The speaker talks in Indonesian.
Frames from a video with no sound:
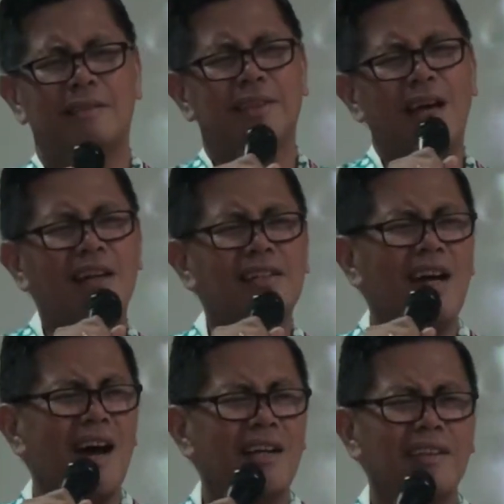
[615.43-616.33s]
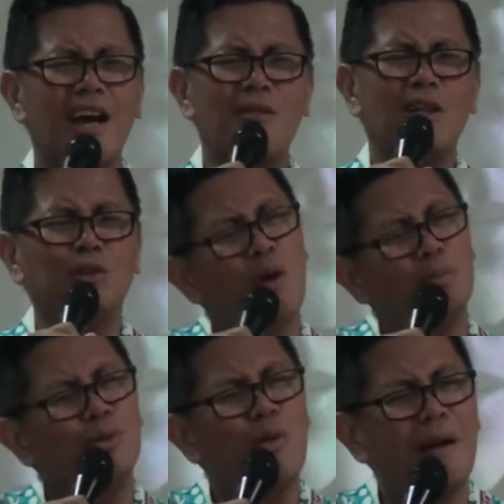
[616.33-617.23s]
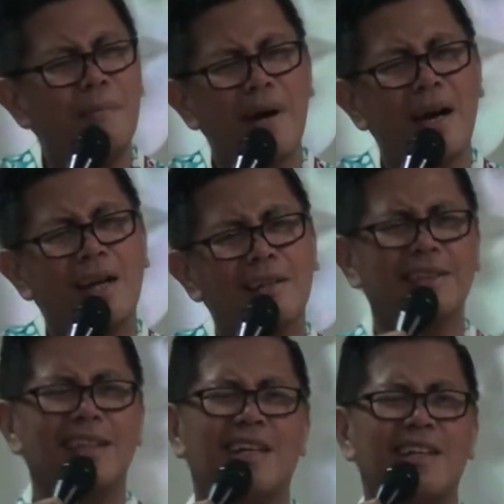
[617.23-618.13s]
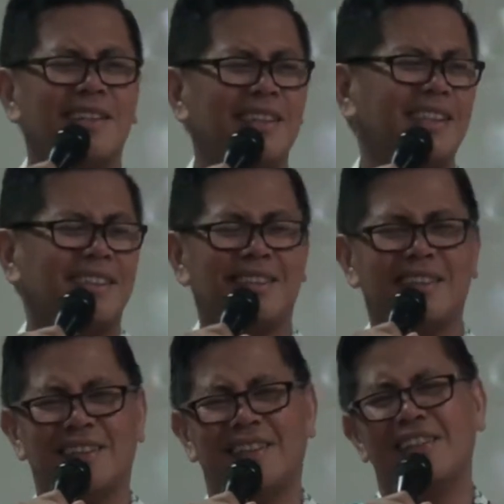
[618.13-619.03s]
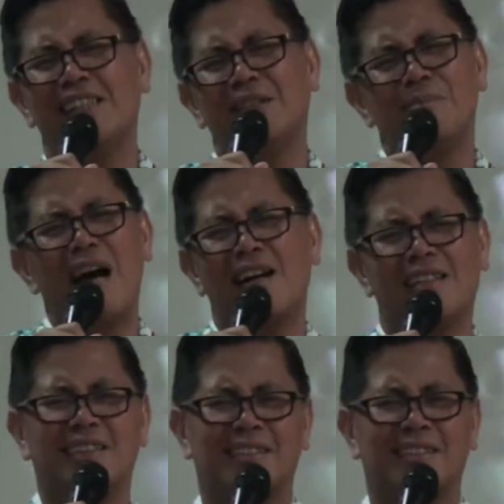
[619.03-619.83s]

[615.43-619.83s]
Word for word: canda, tawa, suap-suapan, ya kan? Ih, Genit banget.